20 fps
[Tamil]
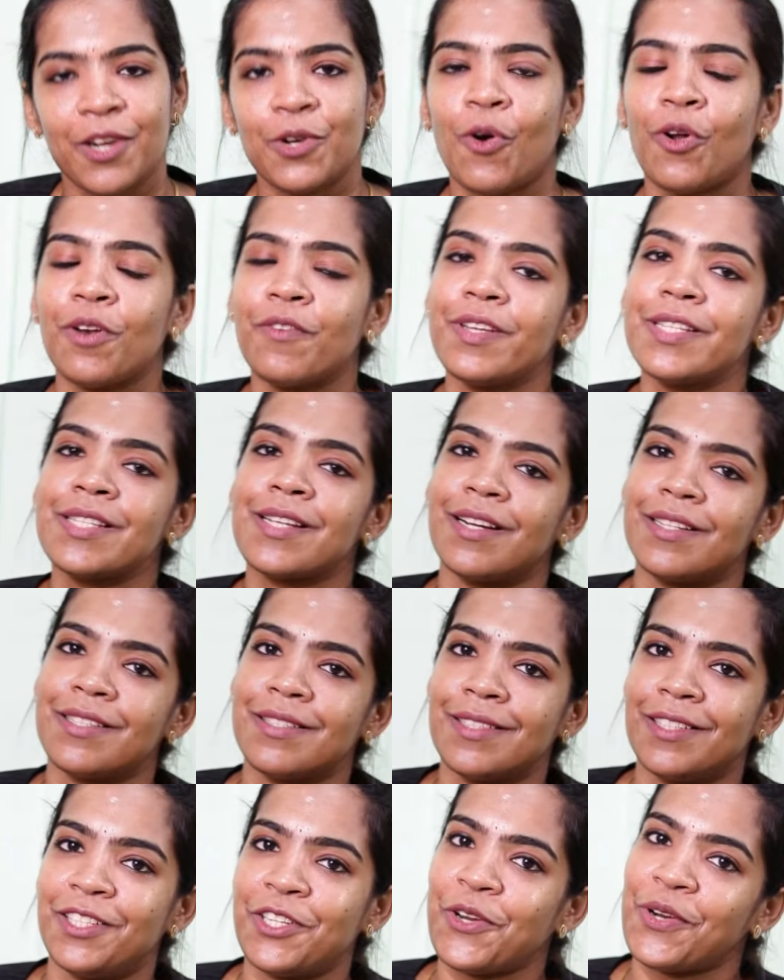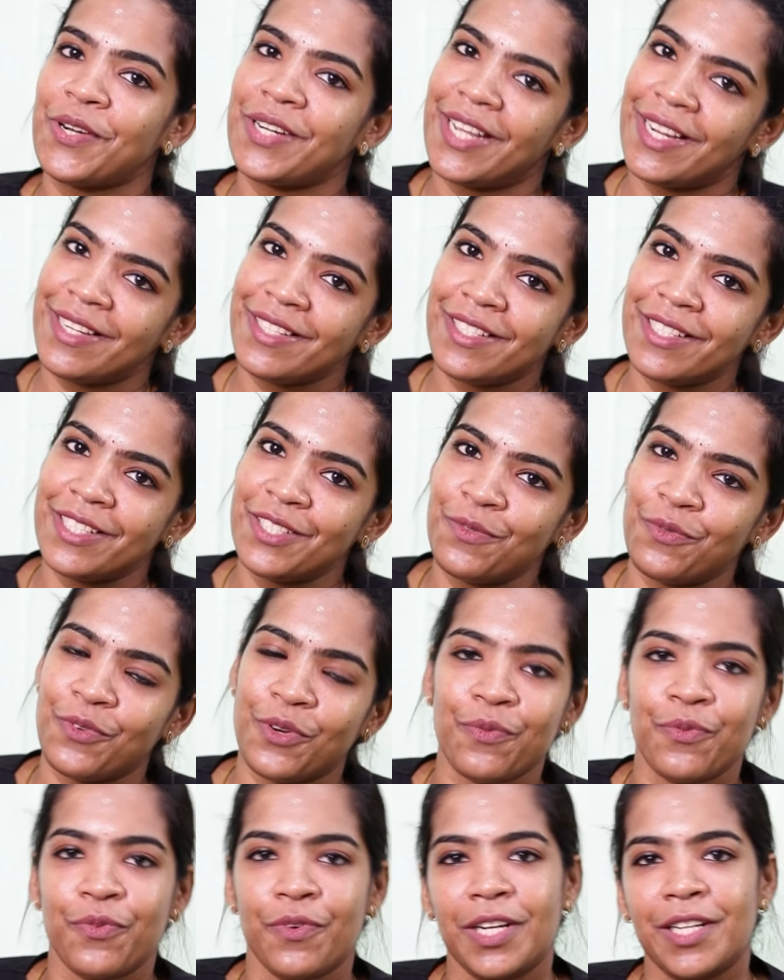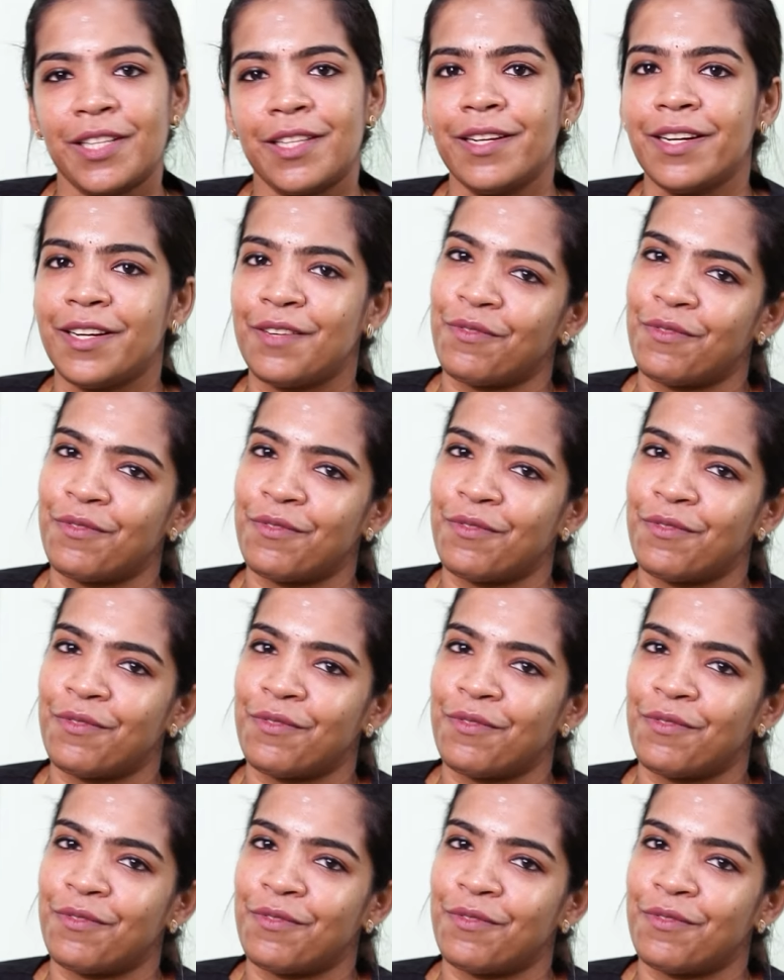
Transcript: அண்ட் ஆல்வேஸ் கன்சல்ட் டென்டிஸ்ட் ஃபார் ஃபர்தர்